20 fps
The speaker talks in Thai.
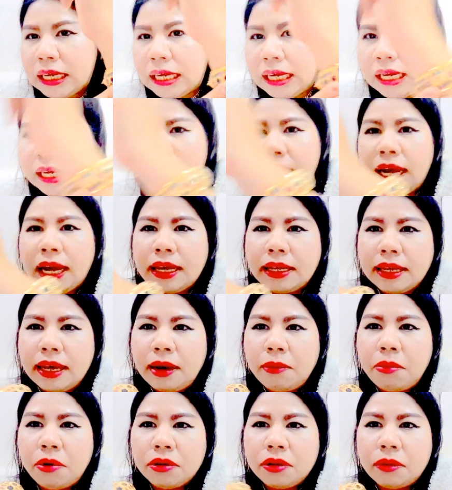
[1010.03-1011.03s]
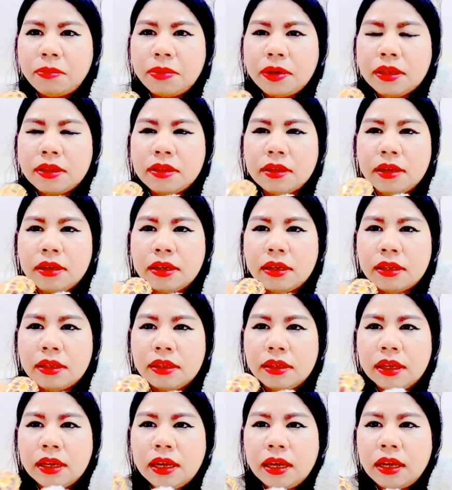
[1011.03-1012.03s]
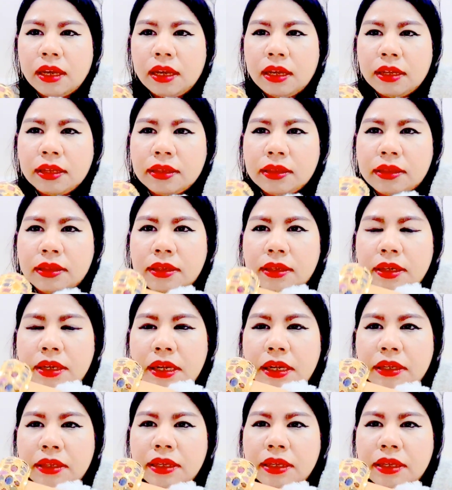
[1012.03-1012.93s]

นะคะ หายากเพราะถ้าไปซื้อที่